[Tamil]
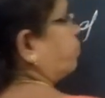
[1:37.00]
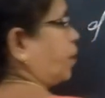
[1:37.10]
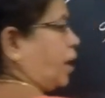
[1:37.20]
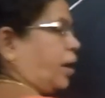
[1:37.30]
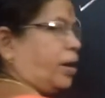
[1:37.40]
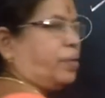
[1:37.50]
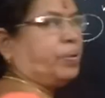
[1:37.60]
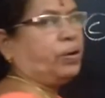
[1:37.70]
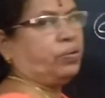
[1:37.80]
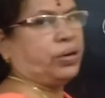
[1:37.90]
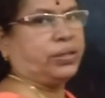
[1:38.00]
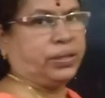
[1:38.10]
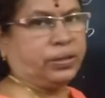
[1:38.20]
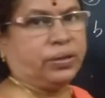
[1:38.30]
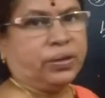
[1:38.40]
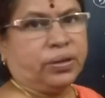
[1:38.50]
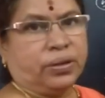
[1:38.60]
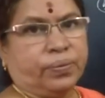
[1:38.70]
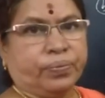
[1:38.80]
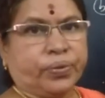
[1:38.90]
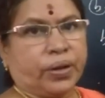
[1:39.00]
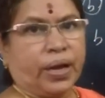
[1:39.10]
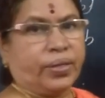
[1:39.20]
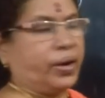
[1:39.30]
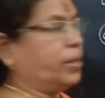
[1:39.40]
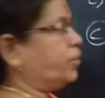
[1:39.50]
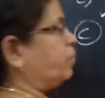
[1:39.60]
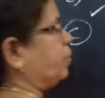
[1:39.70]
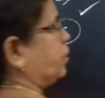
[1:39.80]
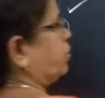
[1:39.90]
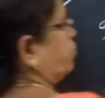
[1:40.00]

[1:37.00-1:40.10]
மாறாமல் உள்ளது அதனால் இதை நம்ம என்னன்னு